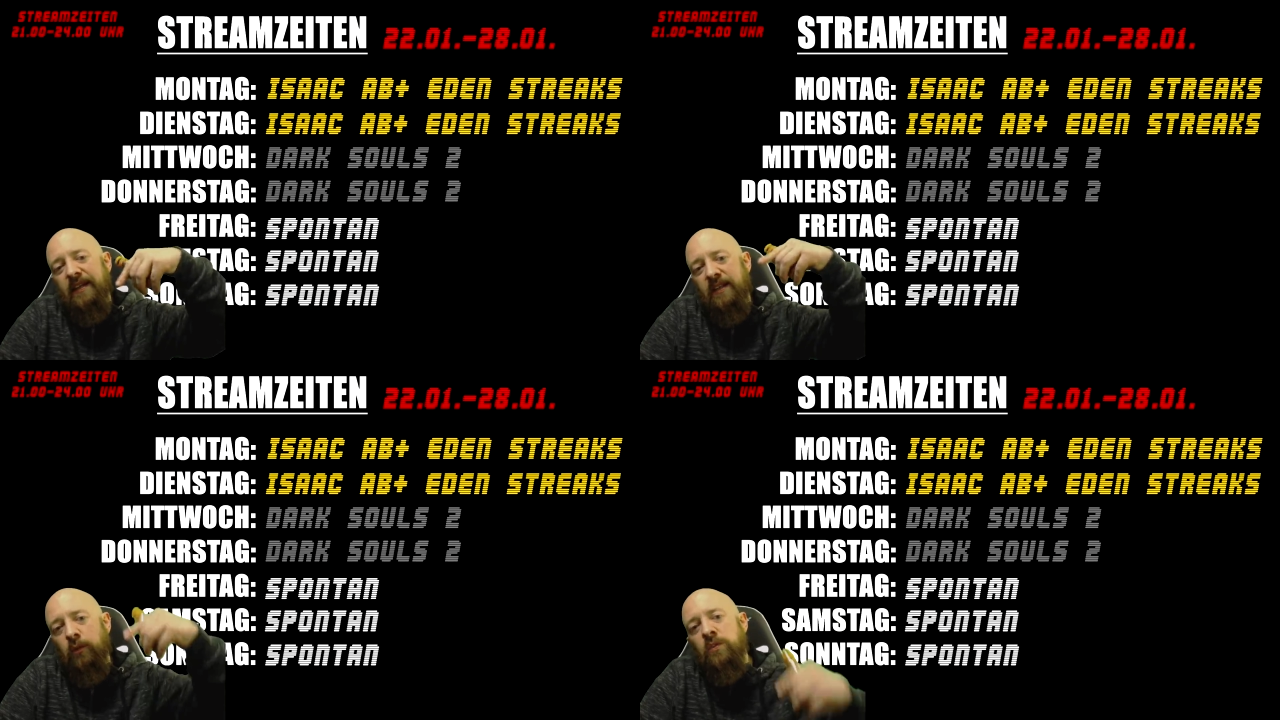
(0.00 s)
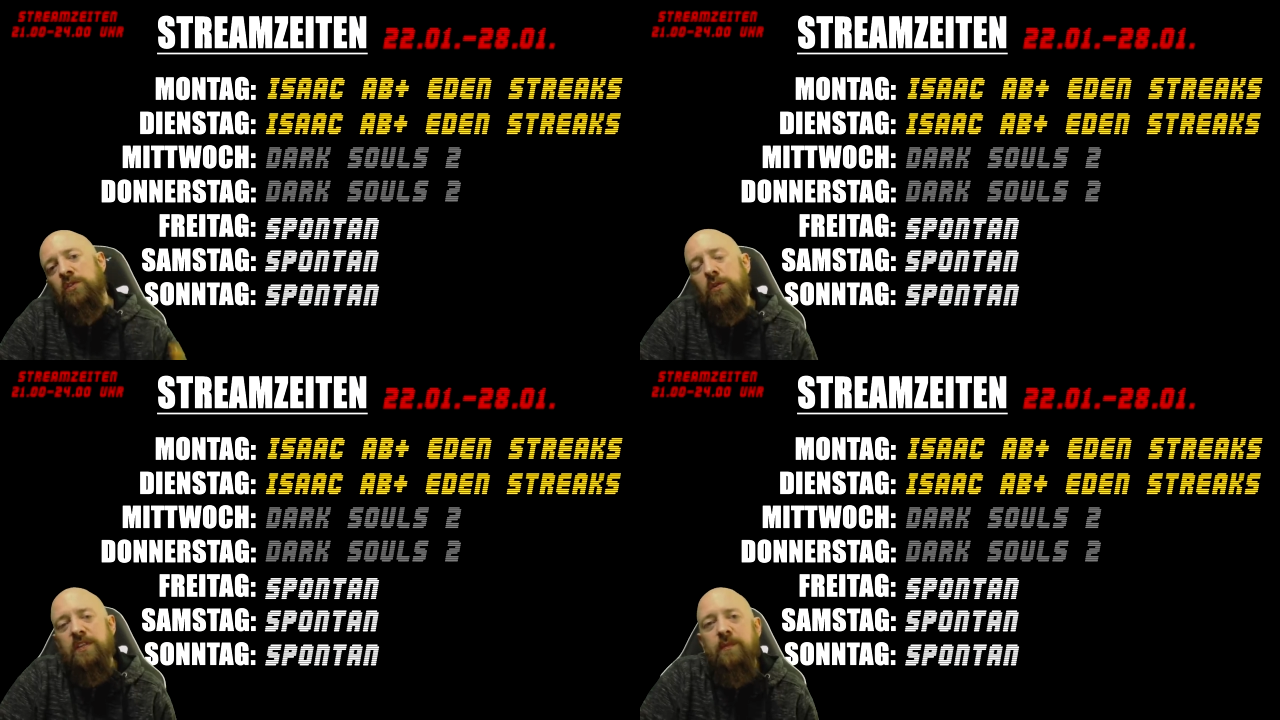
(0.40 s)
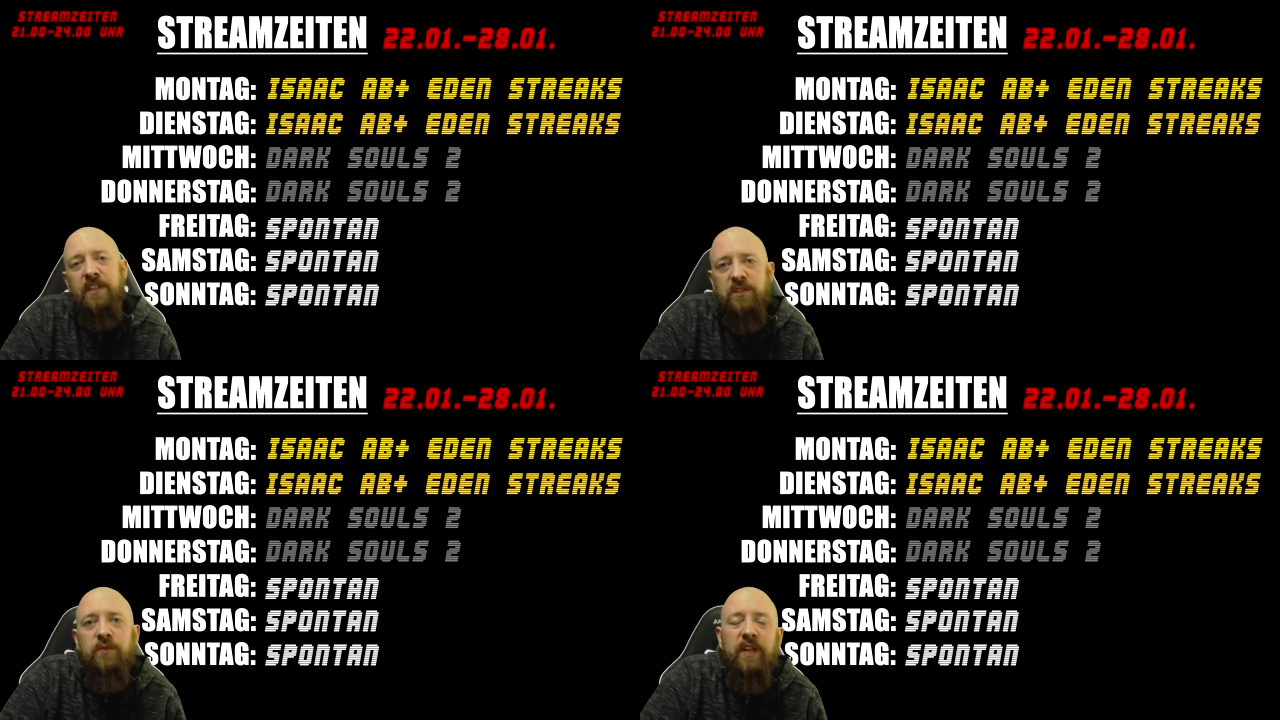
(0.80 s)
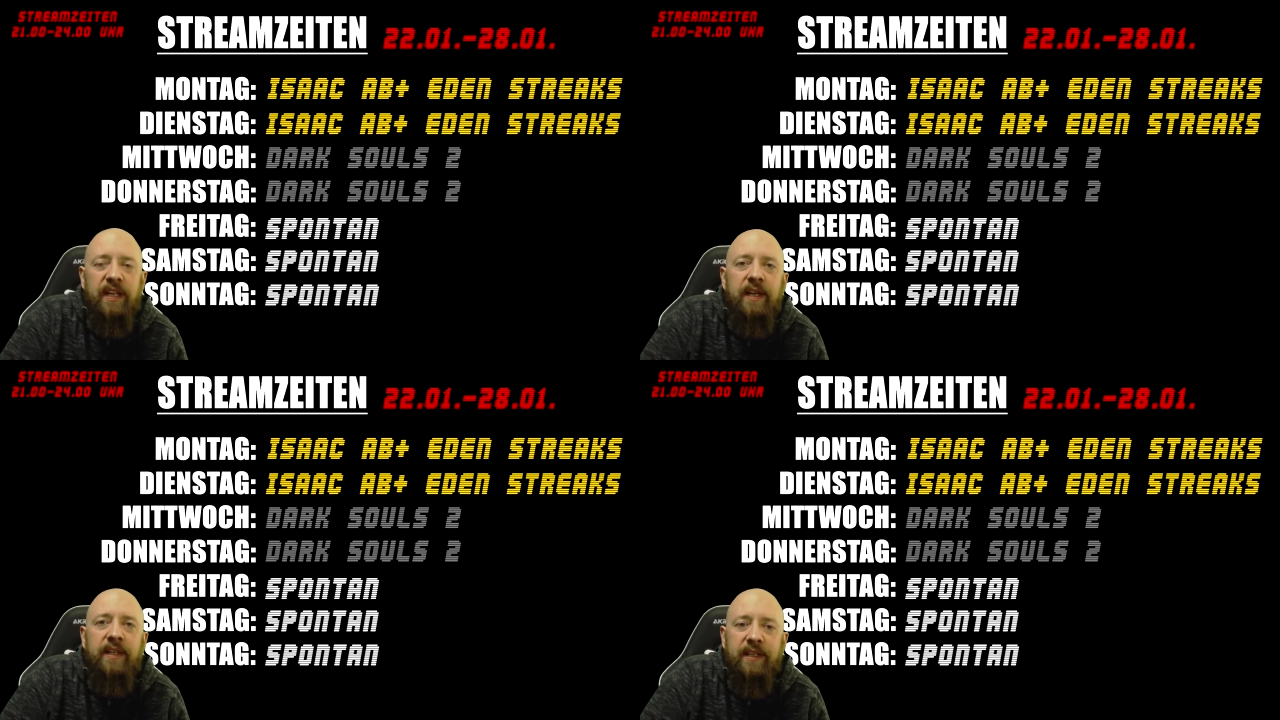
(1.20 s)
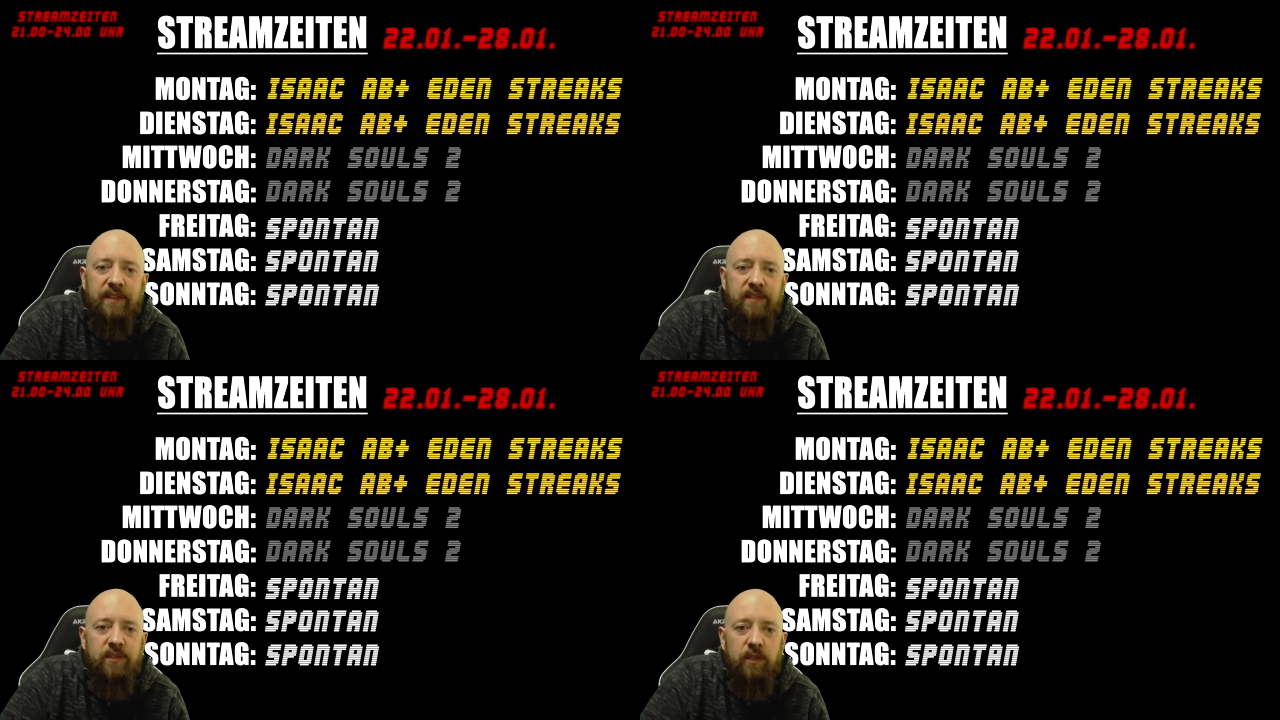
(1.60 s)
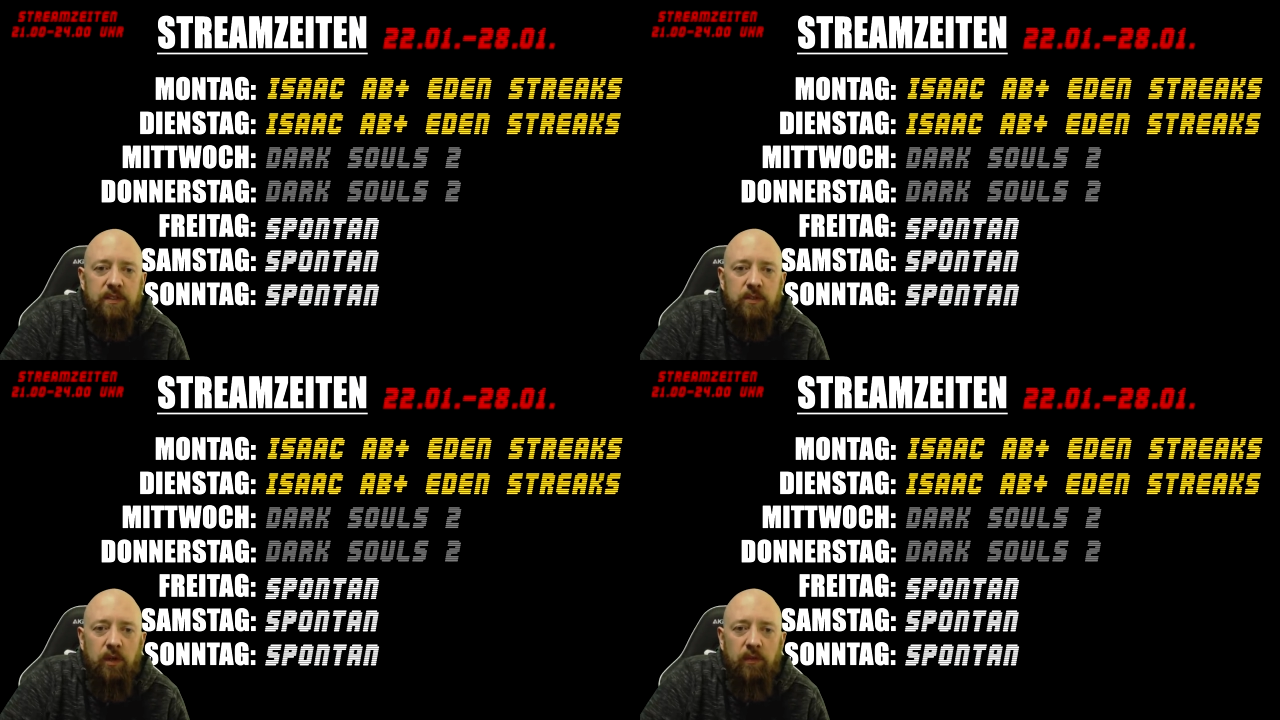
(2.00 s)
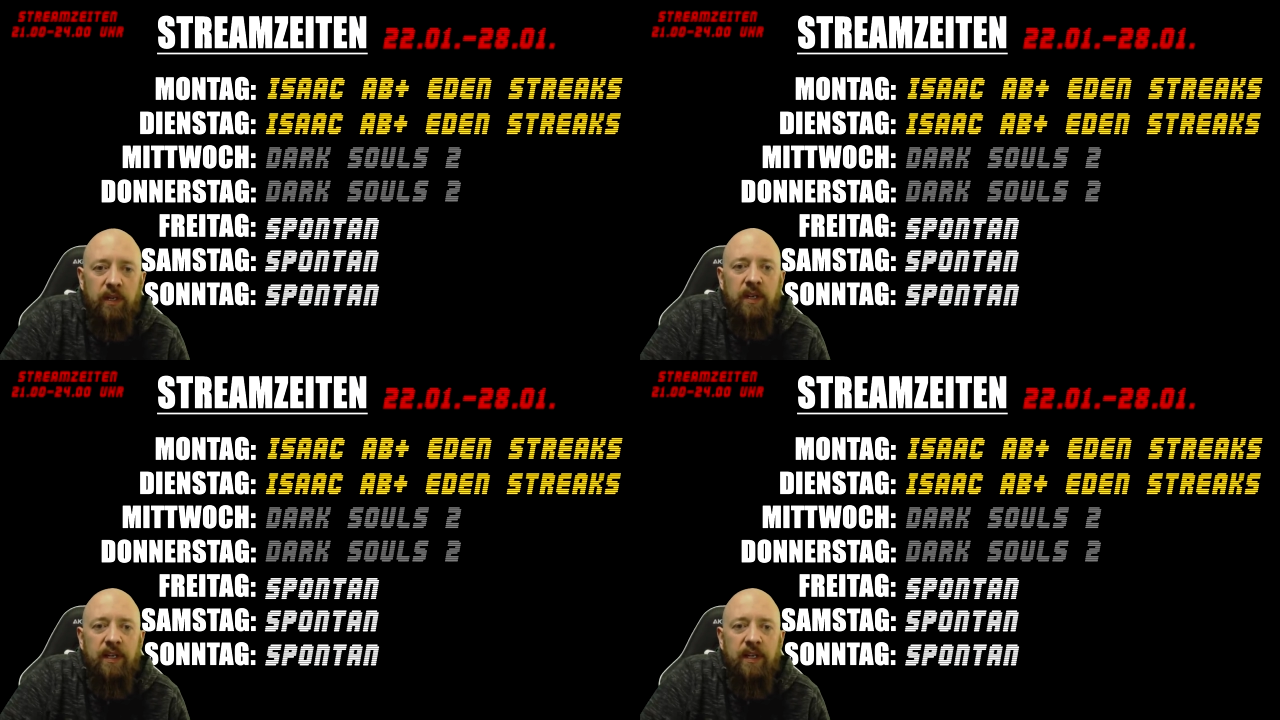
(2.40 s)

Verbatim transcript: den unten drunter mal zu verlinken, den Discord-Server.